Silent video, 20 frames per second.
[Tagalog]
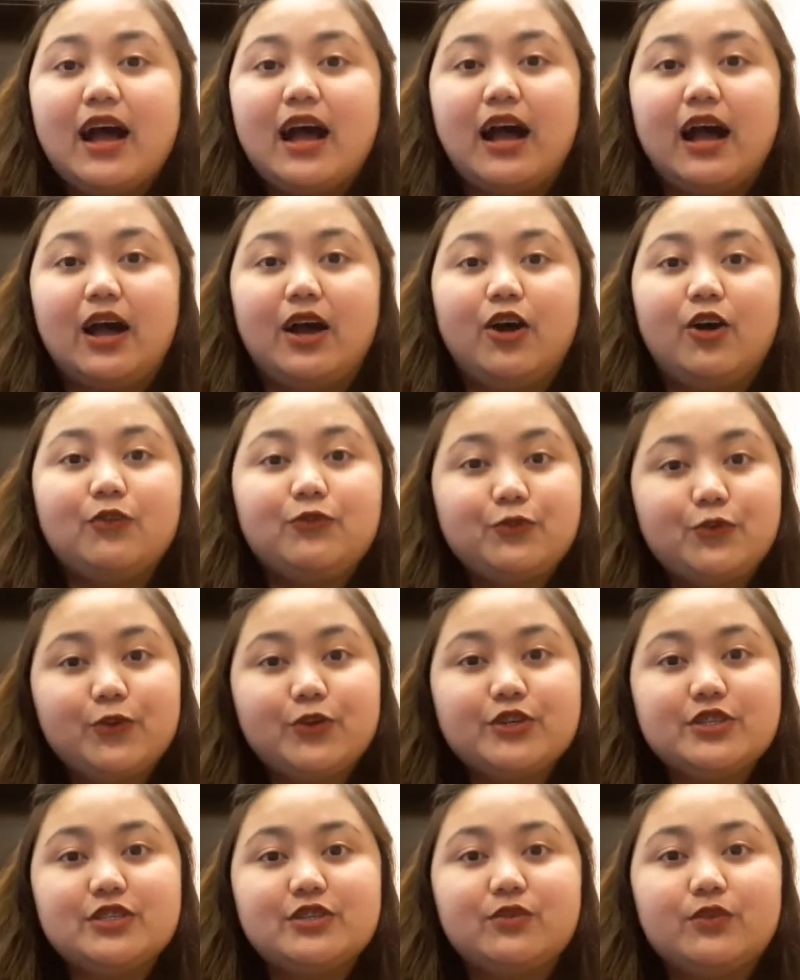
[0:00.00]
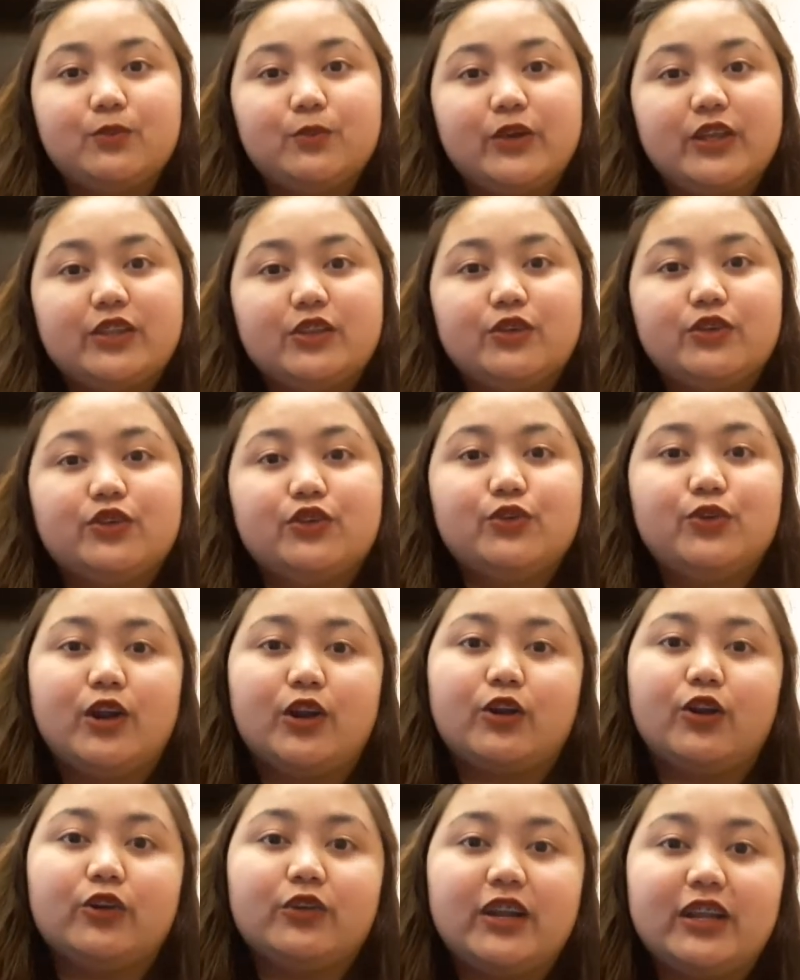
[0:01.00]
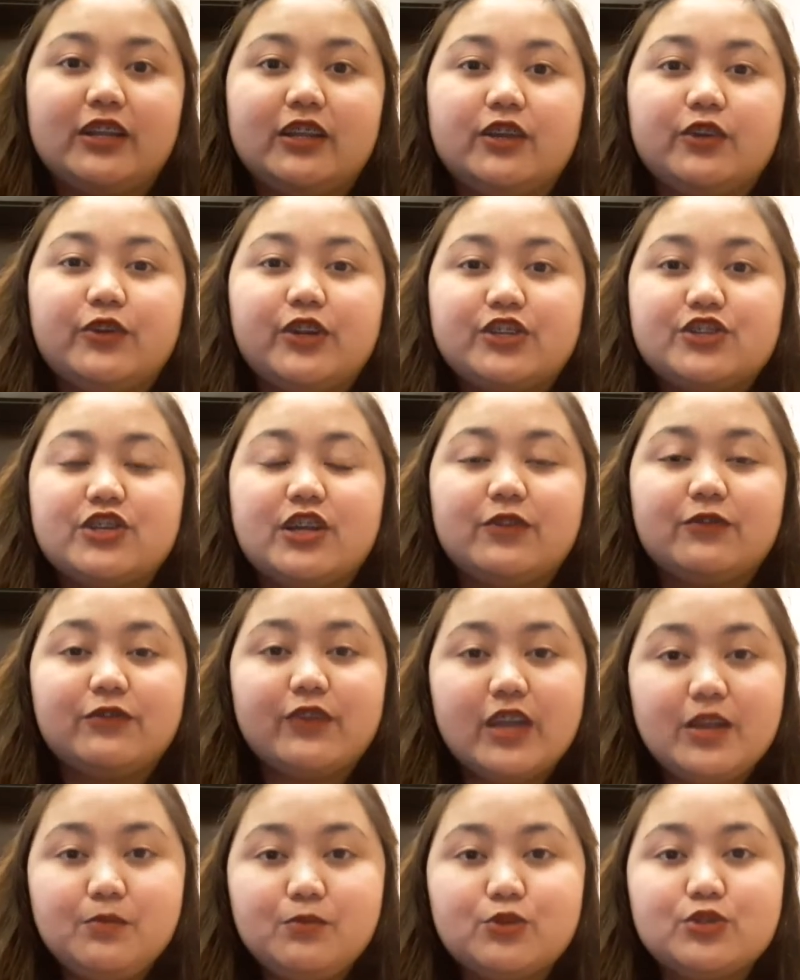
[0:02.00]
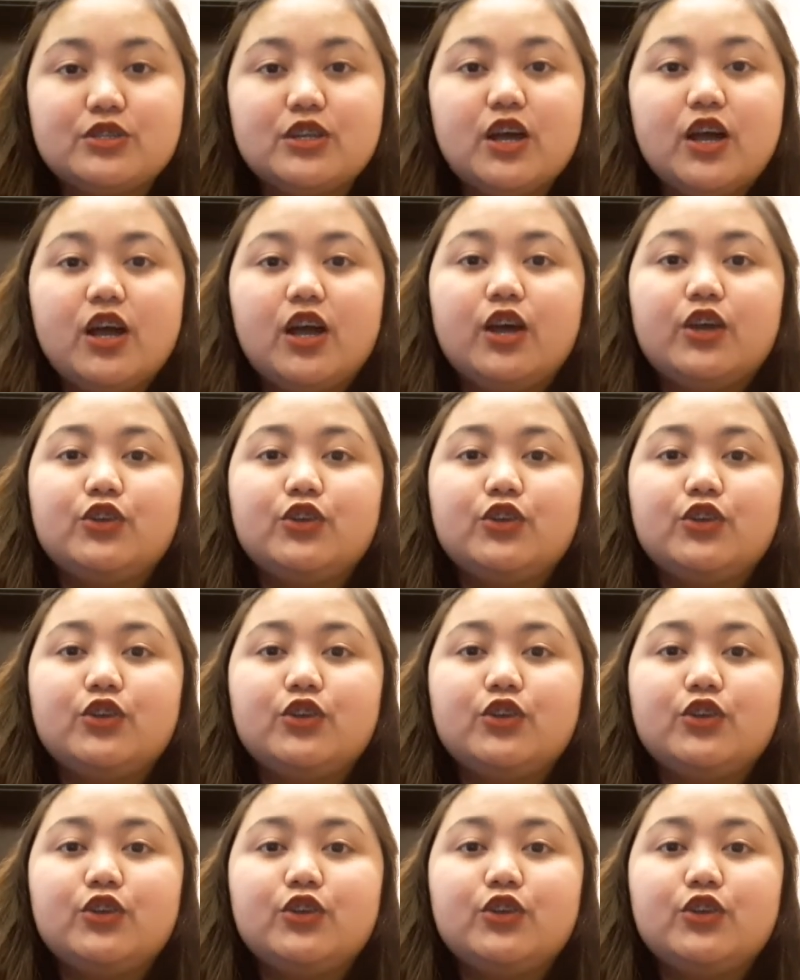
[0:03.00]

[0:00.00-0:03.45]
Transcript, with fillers: uh, of course, when you are already rich and famous,